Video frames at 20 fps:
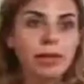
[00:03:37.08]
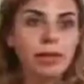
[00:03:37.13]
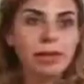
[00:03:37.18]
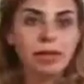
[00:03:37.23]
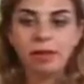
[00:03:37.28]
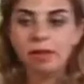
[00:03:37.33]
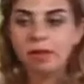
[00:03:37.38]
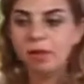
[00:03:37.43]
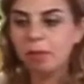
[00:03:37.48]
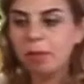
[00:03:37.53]

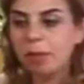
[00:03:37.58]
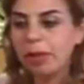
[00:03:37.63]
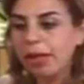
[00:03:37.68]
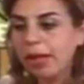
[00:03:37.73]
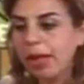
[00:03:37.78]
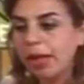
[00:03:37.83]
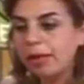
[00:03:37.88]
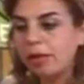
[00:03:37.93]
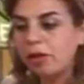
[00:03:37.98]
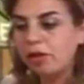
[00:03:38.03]
ايست ما
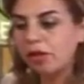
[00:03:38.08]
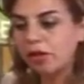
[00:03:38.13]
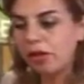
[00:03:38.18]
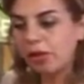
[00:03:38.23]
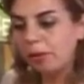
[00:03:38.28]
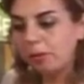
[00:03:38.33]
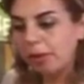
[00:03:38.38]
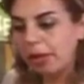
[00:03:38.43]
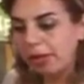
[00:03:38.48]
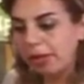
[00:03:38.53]
كان عندي
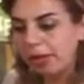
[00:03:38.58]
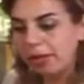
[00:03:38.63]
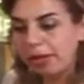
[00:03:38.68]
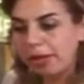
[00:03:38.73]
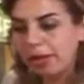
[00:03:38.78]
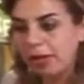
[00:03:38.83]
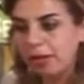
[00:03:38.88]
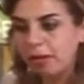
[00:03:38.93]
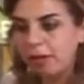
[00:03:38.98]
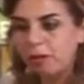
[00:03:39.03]
شيء بين
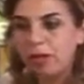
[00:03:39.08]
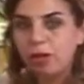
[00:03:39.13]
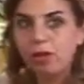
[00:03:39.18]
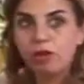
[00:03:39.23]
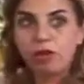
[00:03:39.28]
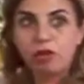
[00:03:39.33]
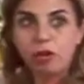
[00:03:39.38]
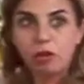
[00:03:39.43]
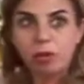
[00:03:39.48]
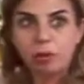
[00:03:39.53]
ايدي
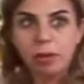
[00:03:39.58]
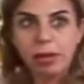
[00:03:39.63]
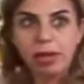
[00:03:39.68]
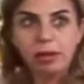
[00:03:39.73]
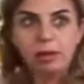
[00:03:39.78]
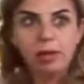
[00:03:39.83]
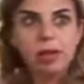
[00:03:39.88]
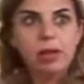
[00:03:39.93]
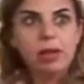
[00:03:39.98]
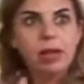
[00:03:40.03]
فرجيهم ما
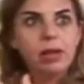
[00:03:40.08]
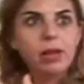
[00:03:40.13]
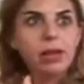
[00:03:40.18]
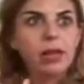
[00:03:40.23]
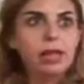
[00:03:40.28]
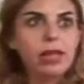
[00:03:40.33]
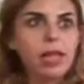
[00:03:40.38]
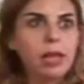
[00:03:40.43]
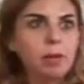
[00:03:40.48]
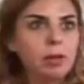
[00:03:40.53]
كان
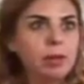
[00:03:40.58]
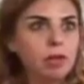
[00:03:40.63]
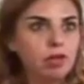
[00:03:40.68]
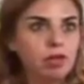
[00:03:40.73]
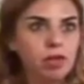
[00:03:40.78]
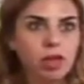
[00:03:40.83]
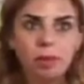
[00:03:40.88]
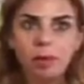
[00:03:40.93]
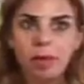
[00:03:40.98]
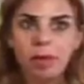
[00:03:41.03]
كان دائما
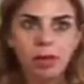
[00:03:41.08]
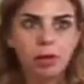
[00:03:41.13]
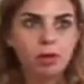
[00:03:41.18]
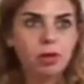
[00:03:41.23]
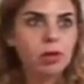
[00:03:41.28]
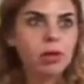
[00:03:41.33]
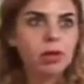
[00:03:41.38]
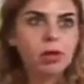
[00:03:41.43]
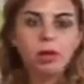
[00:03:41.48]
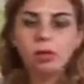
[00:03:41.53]
الجمل
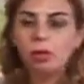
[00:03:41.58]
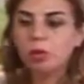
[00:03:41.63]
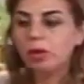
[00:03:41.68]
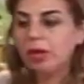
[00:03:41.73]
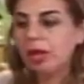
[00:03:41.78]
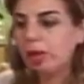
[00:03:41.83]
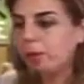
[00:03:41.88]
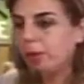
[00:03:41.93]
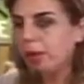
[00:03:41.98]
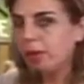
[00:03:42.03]

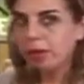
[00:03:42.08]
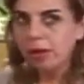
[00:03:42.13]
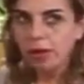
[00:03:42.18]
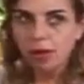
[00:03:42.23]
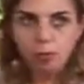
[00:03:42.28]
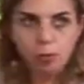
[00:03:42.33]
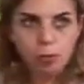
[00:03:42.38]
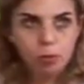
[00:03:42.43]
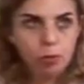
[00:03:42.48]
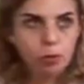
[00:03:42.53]
ودائما
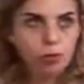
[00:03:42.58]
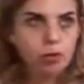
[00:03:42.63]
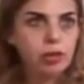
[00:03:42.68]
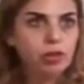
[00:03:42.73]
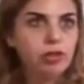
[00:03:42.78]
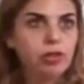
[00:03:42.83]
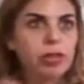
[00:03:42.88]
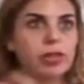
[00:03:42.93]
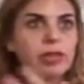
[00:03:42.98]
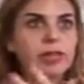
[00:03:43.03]
الطربوش
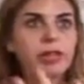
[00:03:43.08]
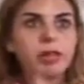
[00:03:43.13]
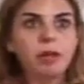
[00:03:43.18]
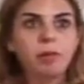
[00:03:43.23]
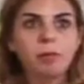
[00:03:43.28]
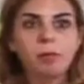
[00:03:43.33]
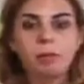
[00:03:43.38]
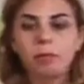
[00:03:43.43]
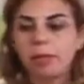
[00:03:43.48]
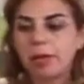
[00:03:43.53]
اشياء
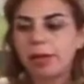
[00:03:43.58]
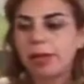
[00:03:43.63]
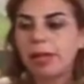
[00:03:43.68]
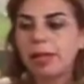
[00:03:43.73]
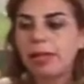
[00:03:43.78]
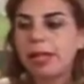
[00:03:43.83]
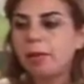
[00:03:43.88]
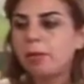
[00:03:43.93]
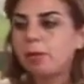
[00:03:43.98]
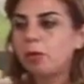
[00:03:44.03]
كثير
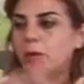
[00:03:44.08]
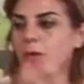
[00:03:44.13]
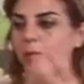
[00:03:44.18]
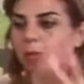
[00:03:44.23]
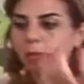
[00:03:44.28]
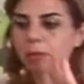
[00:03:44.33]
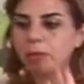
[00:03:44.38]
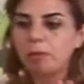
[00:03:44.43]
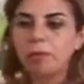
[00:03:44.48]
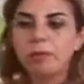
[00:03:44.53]
قديمه وال...
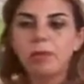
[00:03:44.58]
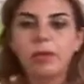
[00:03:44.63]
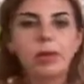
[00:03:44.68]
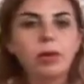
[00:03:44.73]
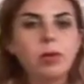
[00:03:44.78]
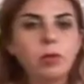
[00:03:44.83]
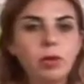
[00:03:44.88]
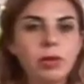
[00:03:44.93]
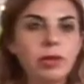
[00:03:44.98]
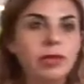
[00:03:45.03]

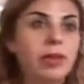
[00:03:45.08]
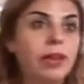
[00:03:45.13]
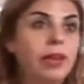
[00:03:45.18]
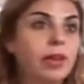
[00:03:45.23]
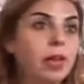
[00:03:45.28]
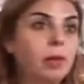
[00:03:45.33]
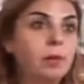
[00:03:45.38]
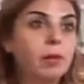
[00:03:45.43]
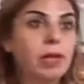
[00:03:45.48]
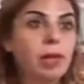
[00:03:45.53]
واللي
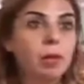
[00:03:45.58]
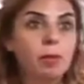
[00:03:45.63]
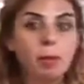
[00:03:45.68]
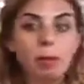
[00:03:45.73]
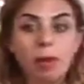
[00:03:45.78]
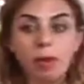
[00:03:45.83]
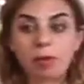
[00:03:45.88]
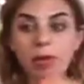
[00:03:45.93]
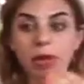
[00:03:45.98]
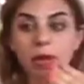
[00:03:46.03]
زهقنا منها ما
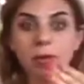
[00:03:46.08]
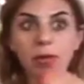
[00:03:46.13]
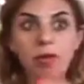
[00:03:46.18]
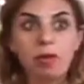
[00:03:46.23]
بقى في ايمج